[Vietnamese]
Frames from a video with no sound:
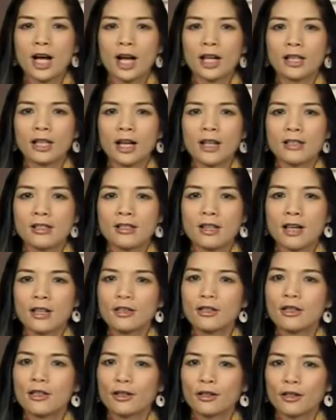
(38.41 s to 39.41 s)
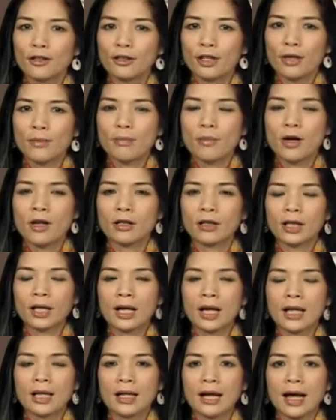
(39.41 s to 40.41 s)
al-Assad có thể mở
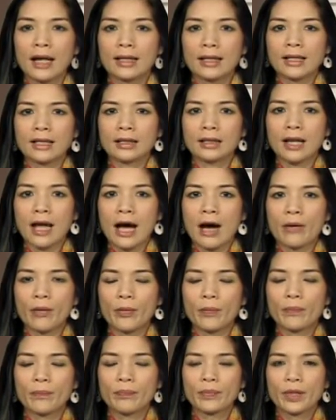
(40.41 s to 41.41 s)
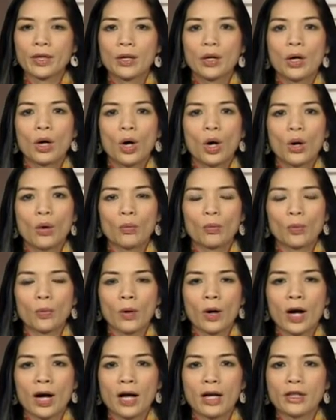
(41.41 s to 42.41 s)
các hành lang nhân đạo. Hôm
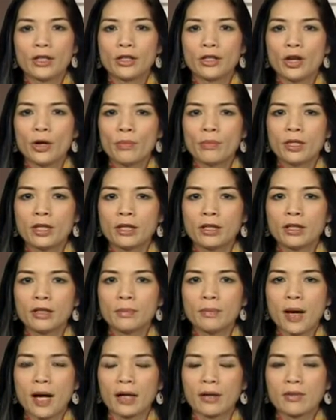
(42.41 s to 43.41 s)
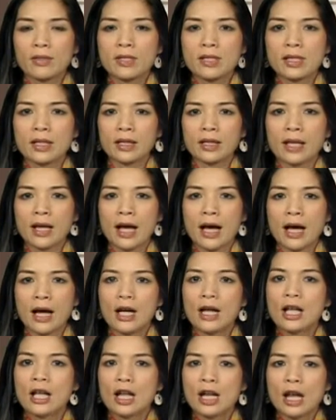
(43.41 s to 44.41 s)
qua, nhóm những người bạn của Syria
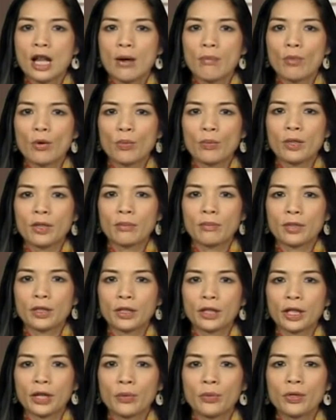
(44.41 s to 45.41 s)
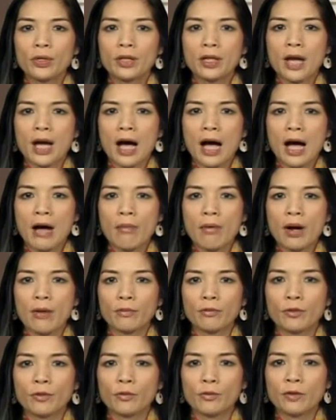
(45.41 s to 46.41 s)
là một liên minh các quốc gia Ả
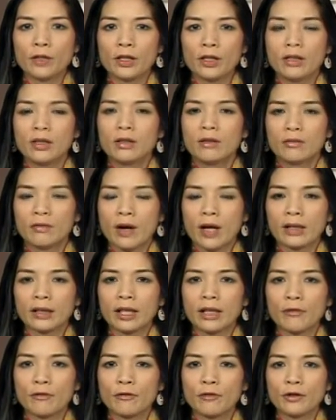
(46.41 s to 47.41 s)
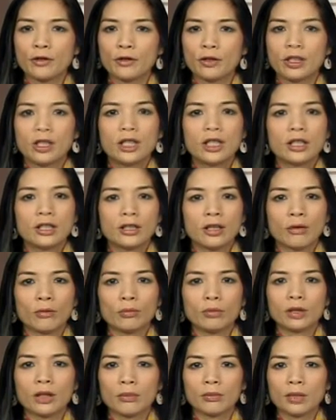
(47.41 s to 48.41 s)
Rập vùng vịnh và Tây phương
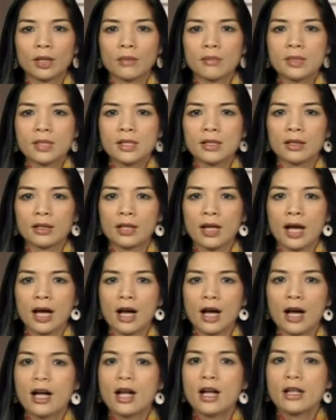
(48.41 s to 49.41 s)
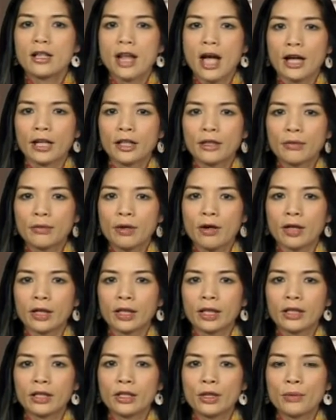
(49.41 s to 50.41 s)
chống Tổng thống Syria đã kêu gọi
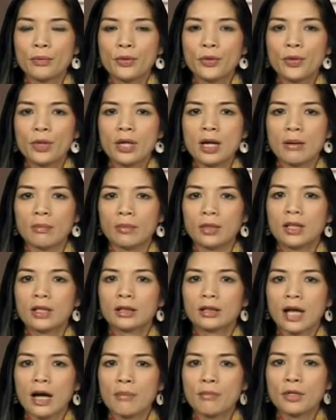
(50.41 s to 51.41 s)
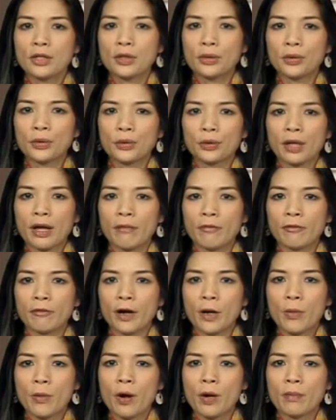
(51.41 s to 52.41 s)
các nhóm đối lập tham dự cuộc đàm
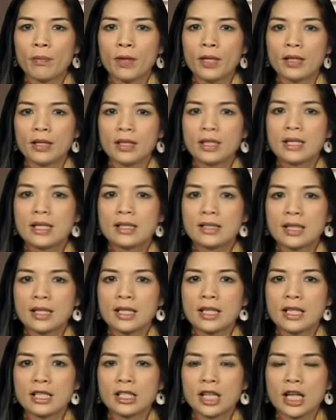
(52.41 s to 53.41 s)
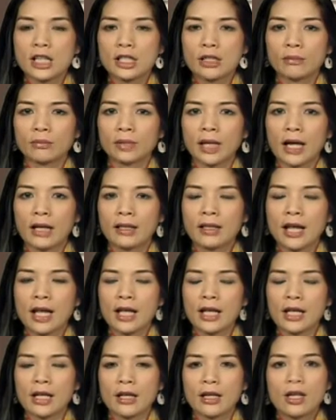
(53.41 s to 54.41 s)
phán hòa bình sẽ diễn ra trong tháng
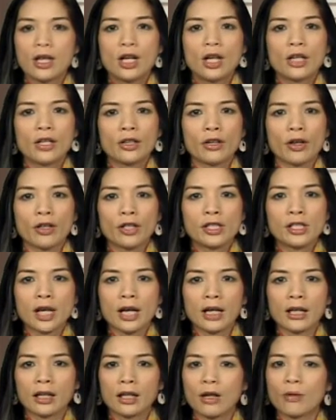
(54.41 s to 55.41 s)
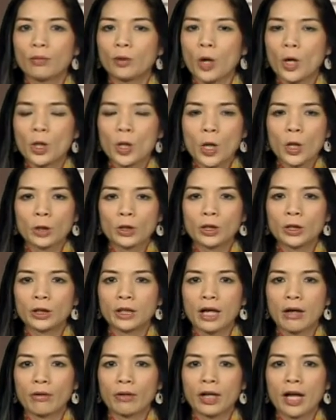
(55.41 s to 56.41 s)
này nói rằng không có con
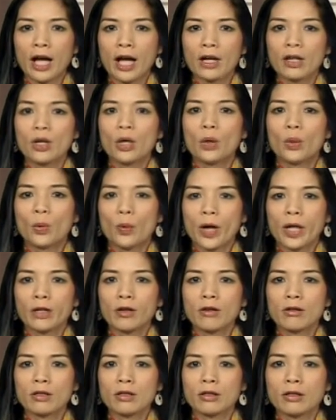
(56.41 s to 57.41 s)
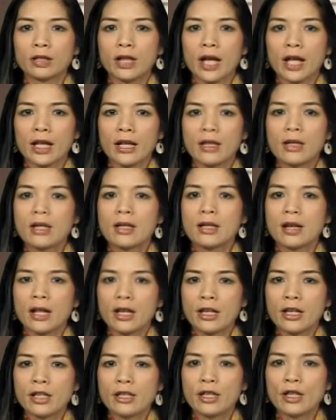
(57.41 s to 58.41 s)
đường nào khác ngoài con đường này
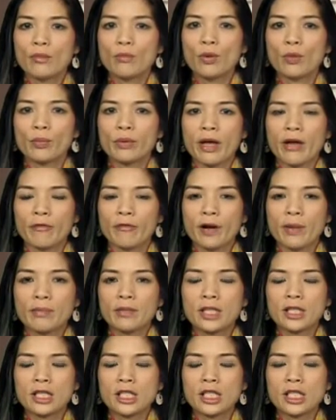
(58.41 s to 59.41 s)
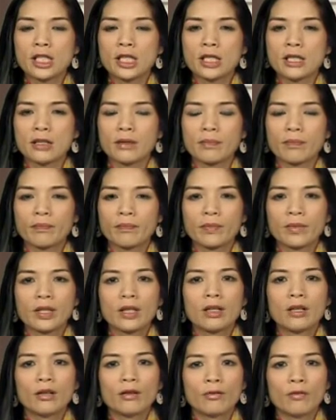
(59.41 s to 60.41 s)
để đi đến một giải pháp chính trị
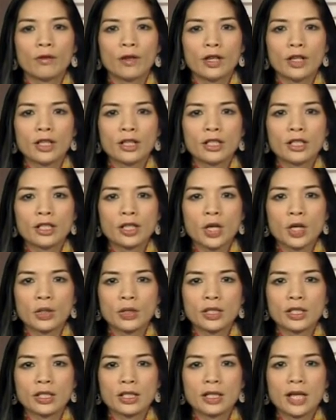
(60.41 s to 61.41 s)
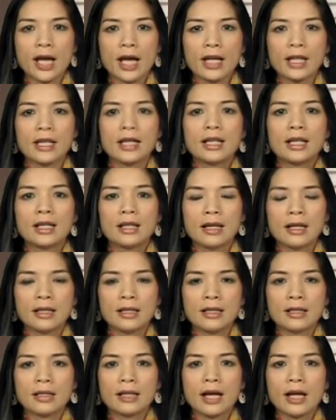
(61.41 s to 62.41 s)
với chỉ còn 9 ngày là
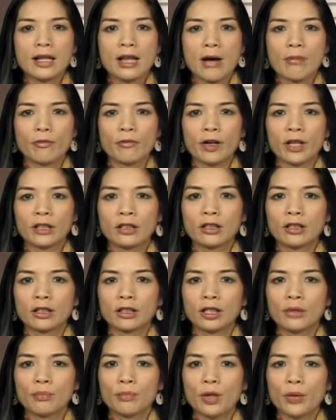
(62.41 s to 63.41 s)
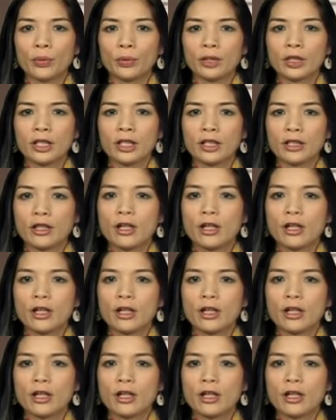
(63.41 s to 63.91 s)
đến ngày đàm phán trực tiếp đầu tiên